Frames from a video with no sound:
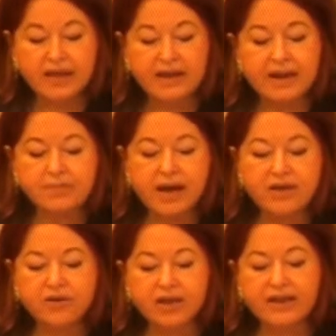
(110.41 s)
Y la
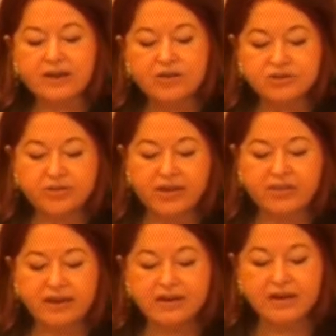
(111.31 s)
mayoría de los
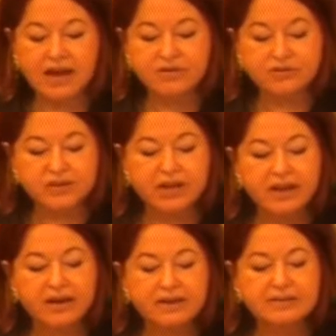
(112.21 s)
recién llegados
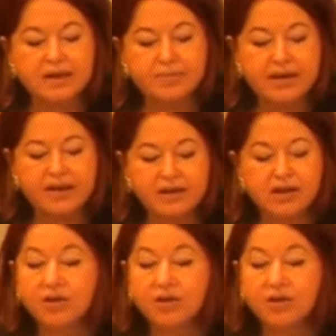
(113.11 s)
quieren saber